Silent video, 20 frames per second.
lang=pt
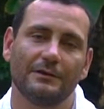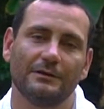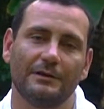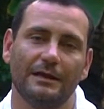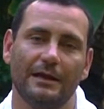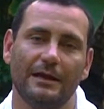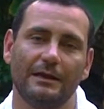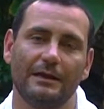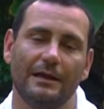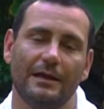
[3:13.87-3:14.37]

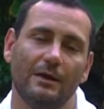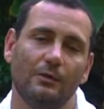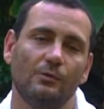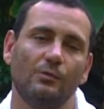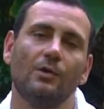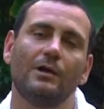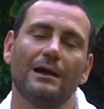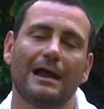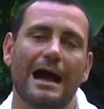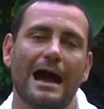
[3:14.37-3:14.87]
né, é
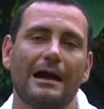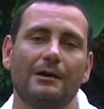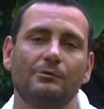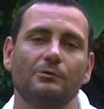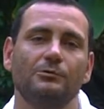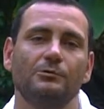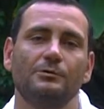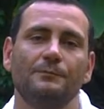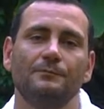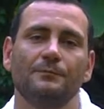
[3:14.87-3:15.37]
um
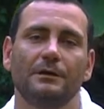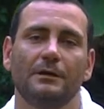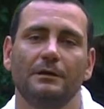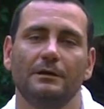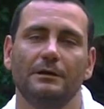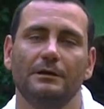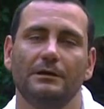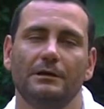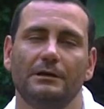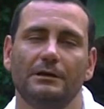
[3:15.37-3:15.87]
oráculo
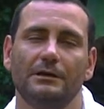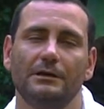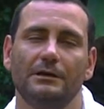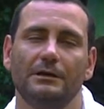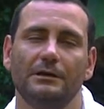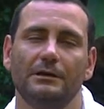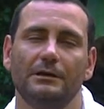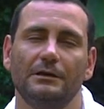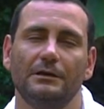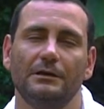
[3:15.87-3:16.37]
e
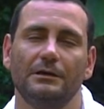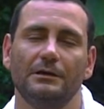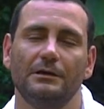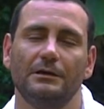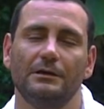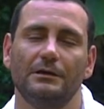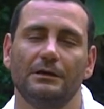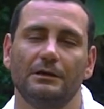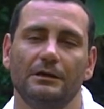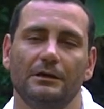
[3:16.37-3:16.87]

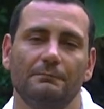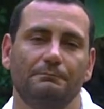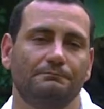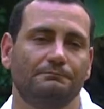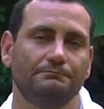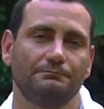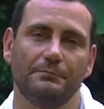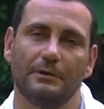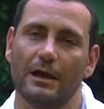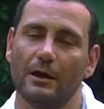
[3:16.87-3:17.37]
que
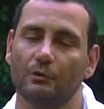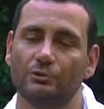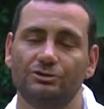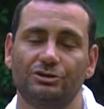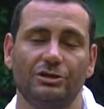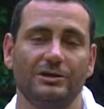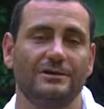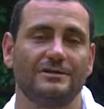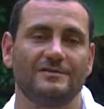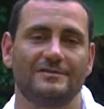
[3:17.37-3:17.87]
é
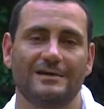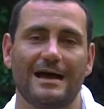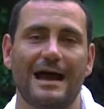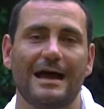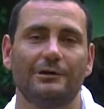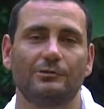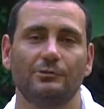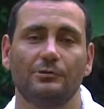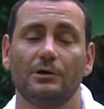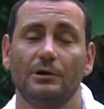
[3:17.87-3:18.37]

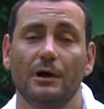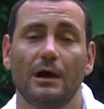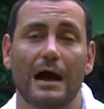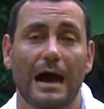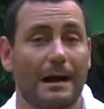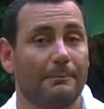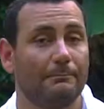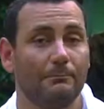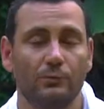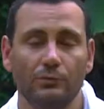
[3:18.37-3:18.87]
utilizado
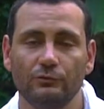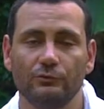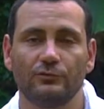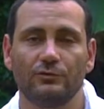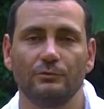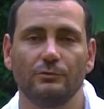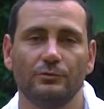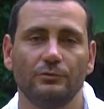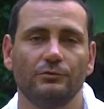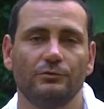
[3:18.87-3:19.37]
há muitos
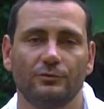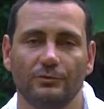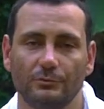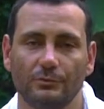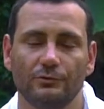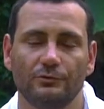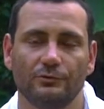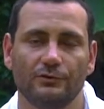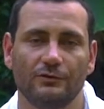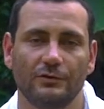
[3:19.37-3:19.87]
e muitos e
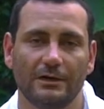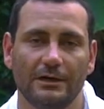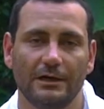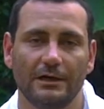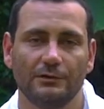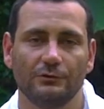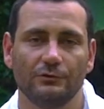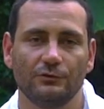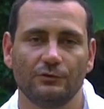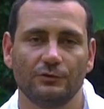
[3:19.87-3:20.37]
muitos
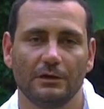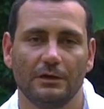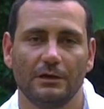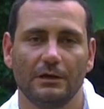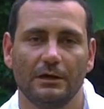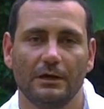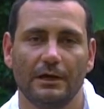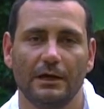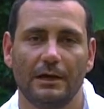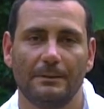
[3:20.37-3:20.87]
anos,
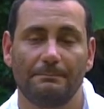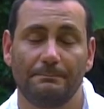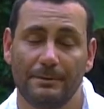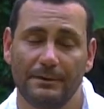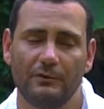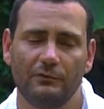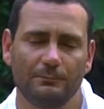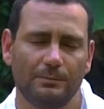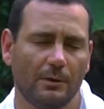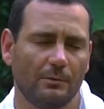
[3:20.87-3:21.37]
é,
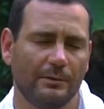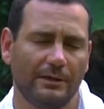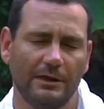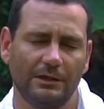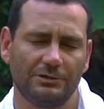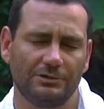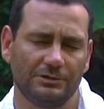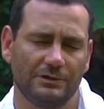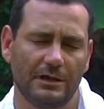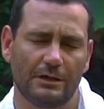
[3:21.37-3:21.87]

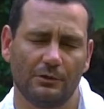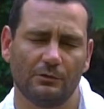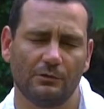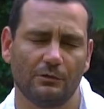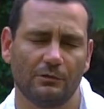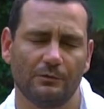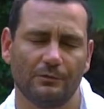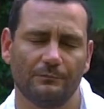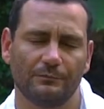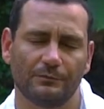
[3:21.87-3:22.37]
principalmente né,
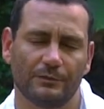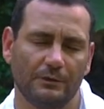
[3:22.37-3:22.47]
o,